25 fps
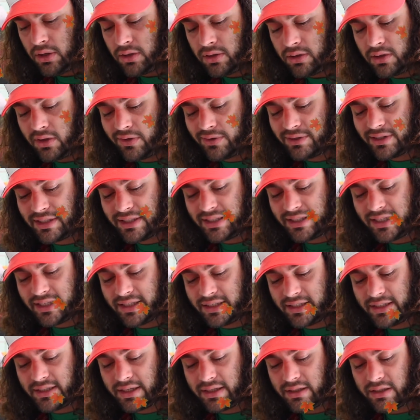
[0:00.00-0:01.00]
Dans
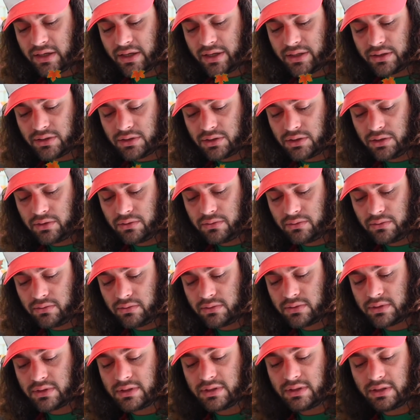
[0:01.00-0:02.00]
certaines régions,
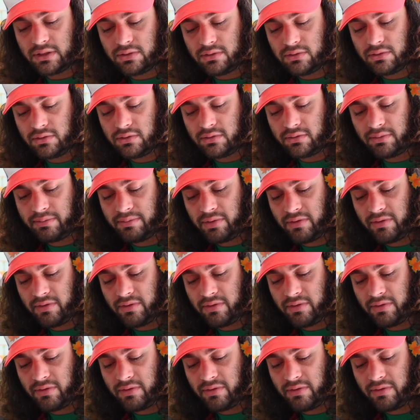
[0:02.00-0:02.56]
ces dieux